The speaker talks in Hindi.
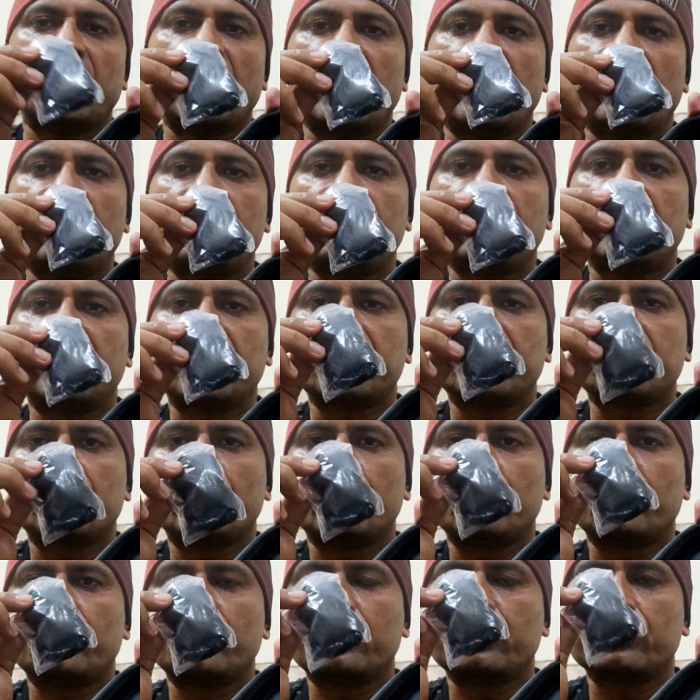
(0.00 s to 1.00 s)
हवा को
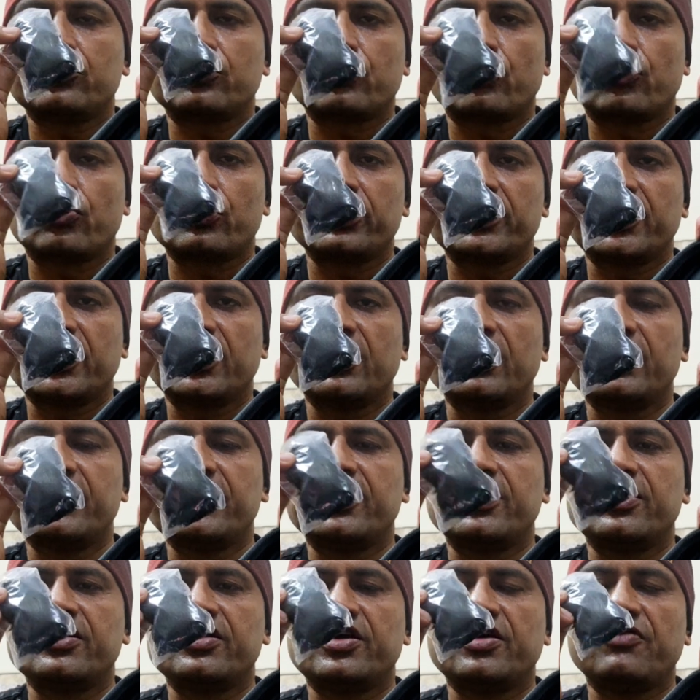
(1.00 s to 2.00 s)
रोकने के
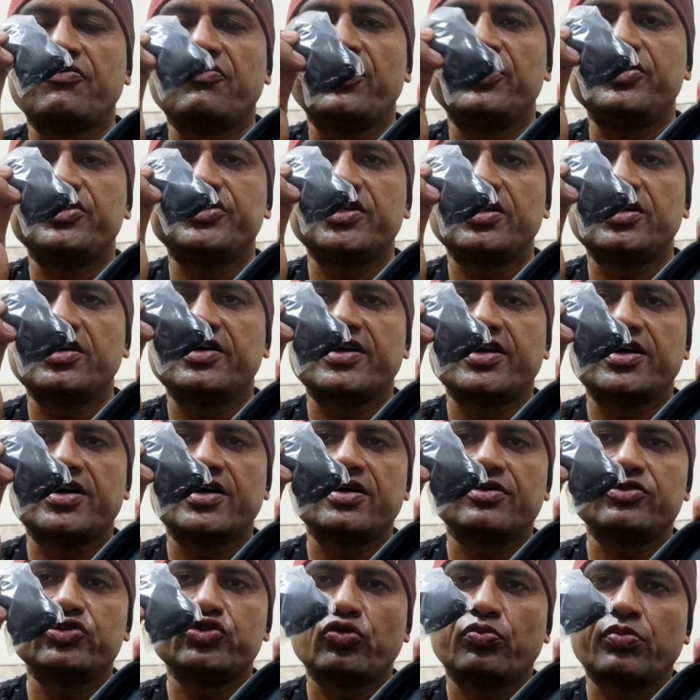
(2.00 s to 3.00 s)
लिए ये विंडशील्ड है
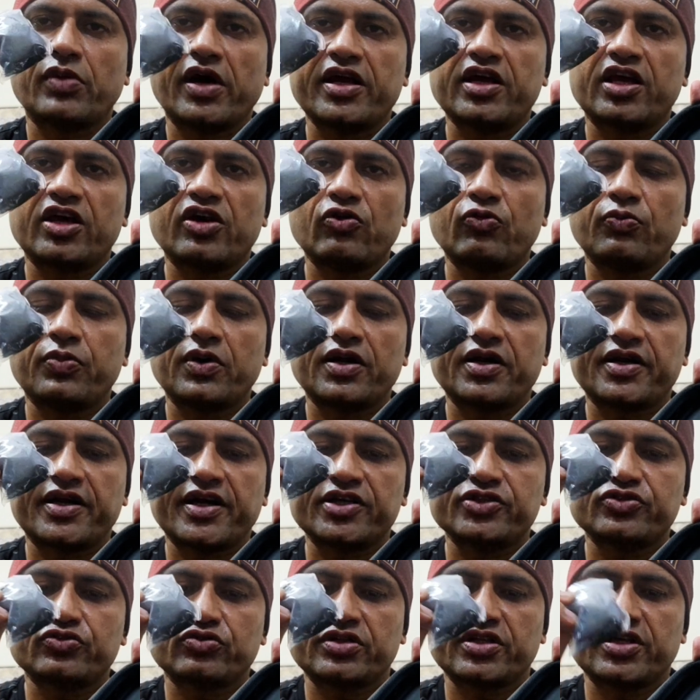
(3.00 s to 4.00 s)
जो माइक के ऊपर
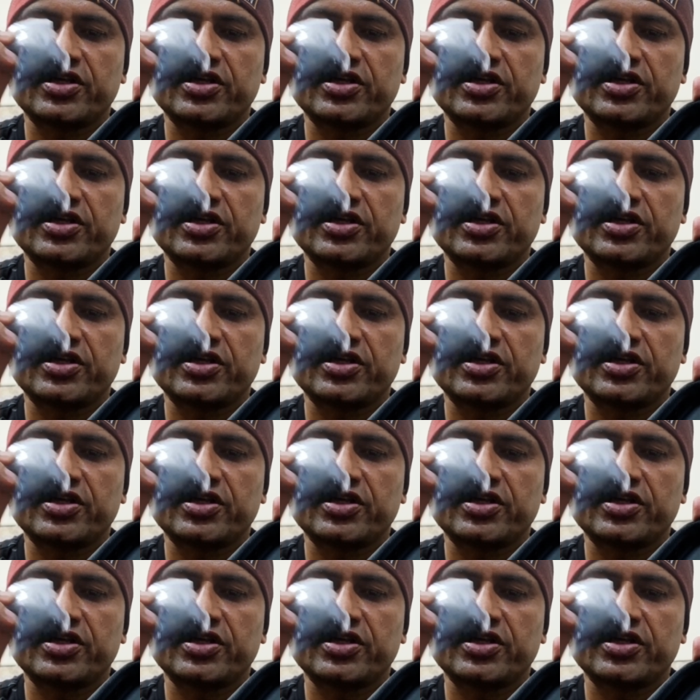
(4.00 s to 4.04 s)
अटैच होते